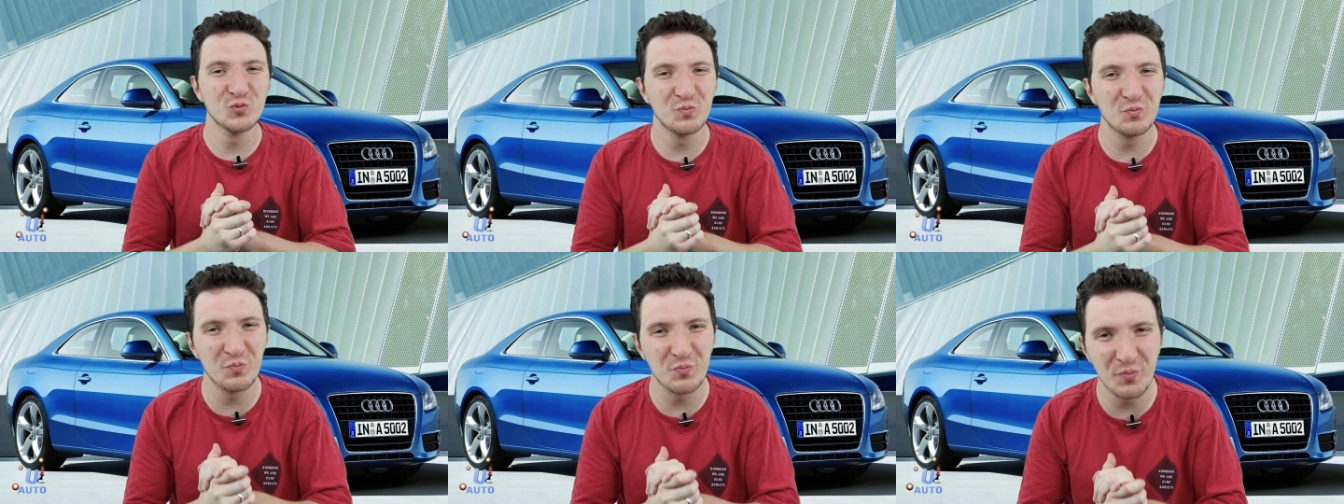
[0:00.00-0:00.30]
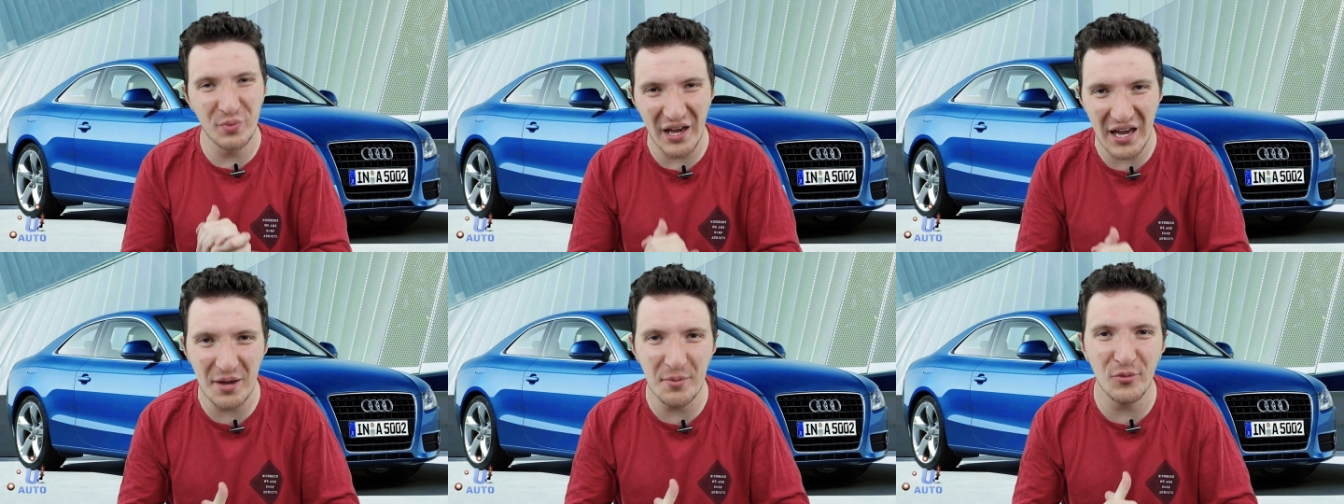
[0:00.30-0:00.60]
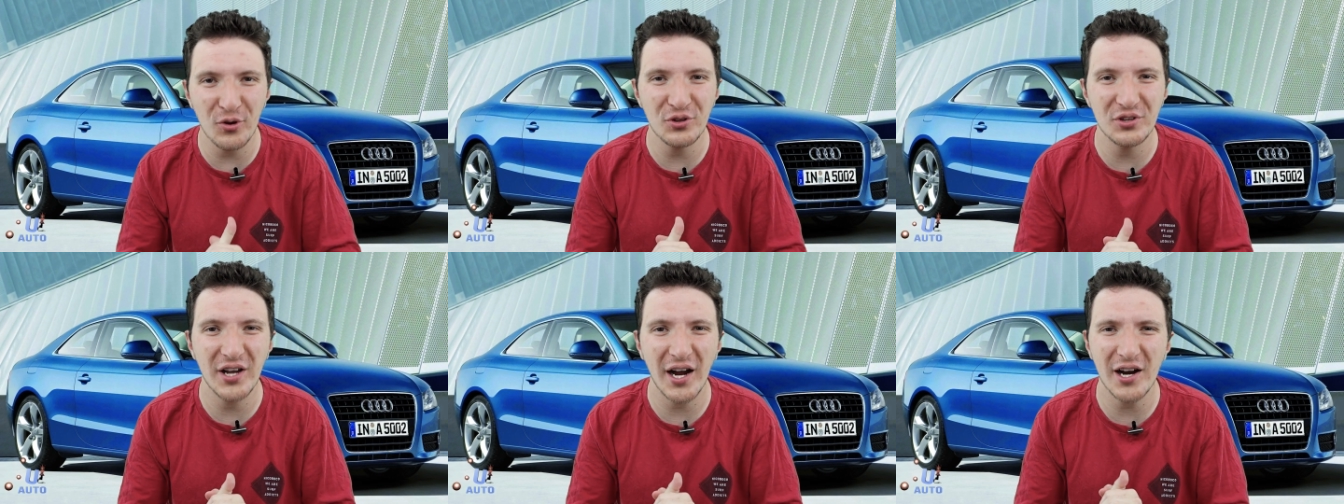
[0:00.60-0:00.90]
bem
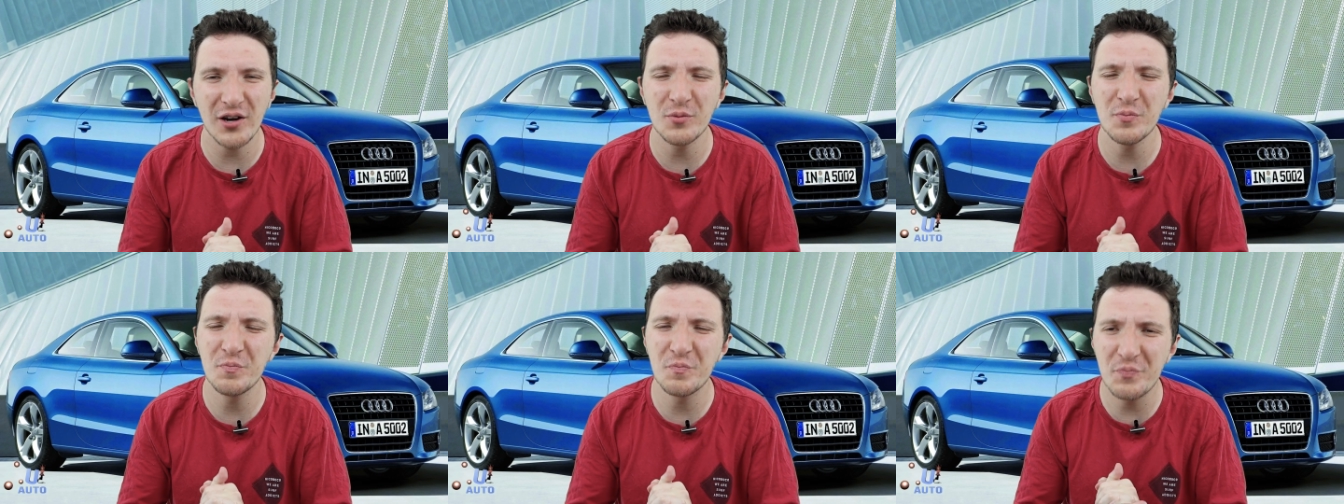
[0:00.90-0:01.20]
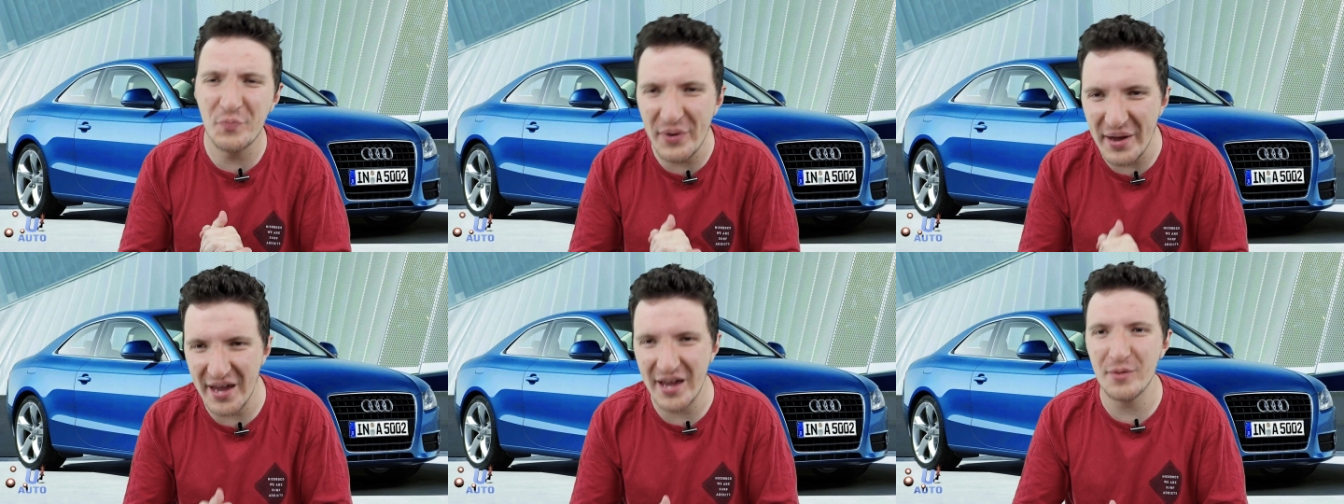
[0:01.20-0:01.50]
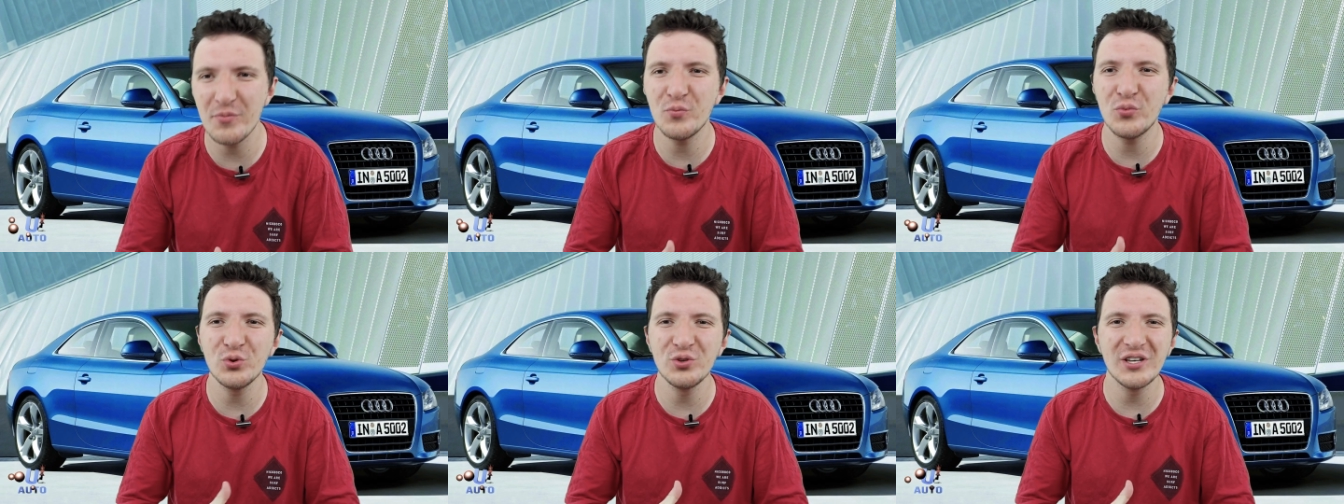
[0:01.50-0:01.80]
moderno,
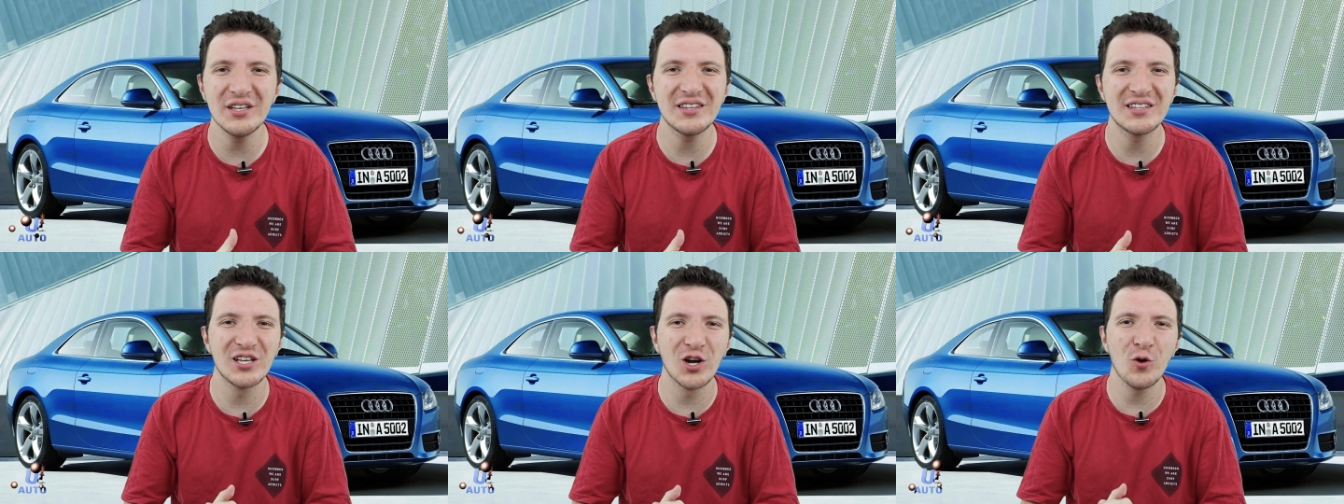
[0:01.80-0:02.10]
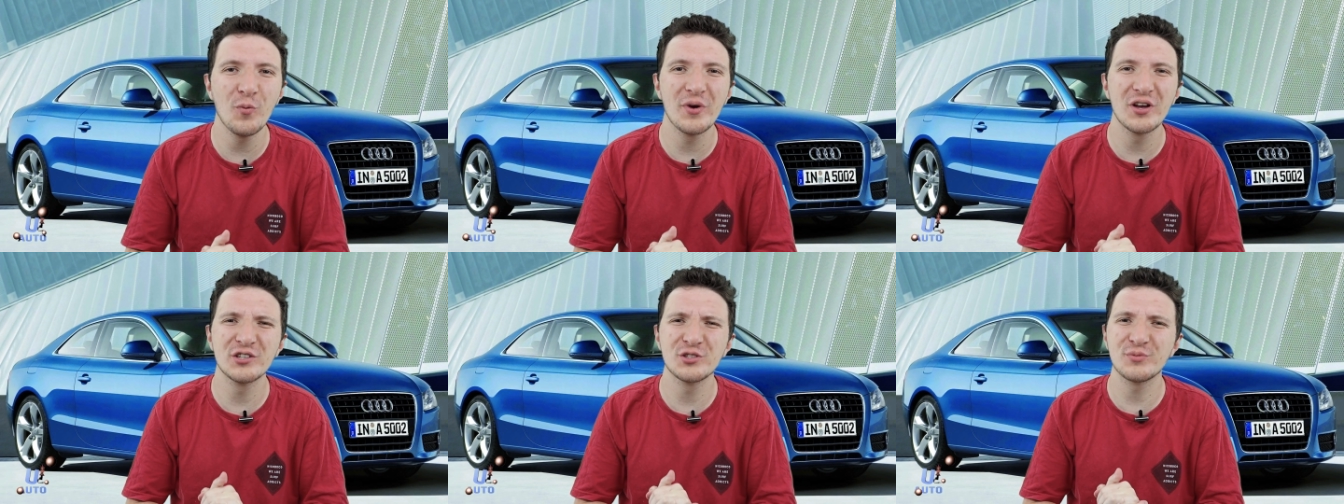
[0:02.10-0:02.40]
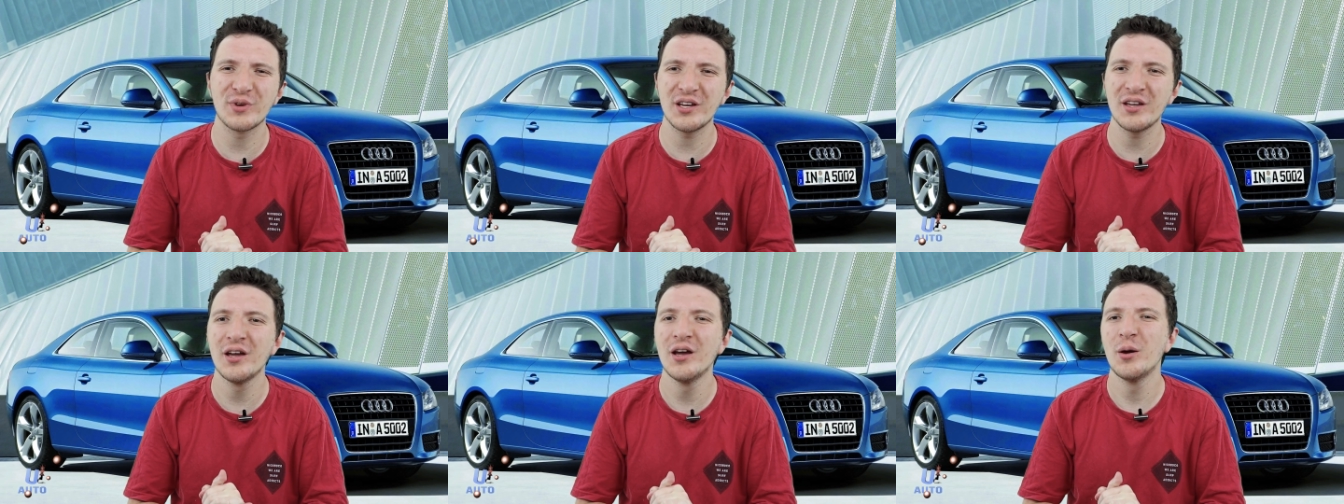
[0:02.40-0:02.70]
bem bonitão
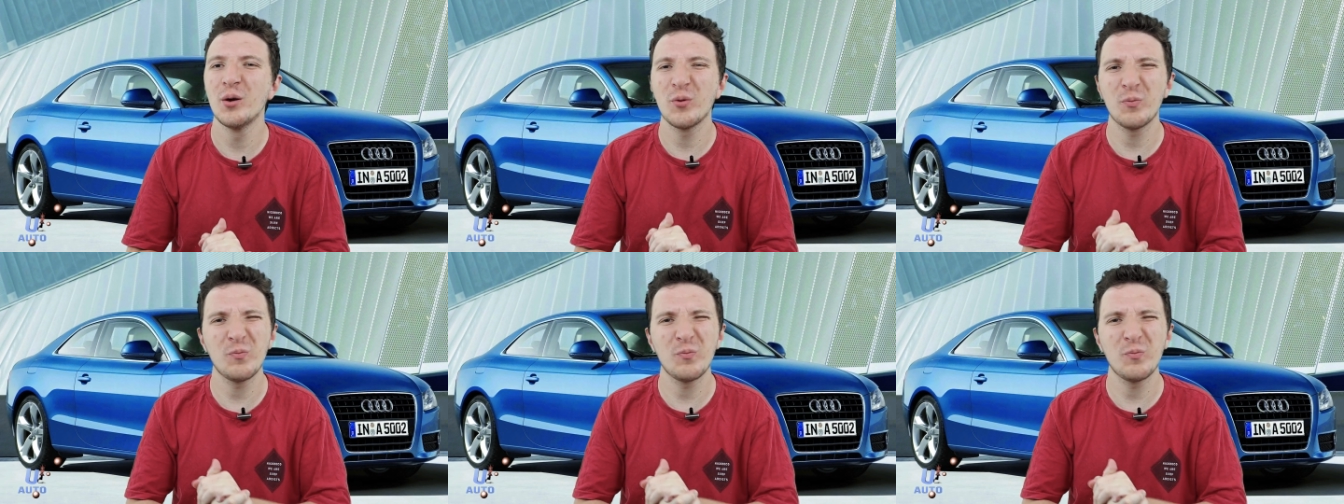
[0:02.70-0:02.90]
mesmo, hein?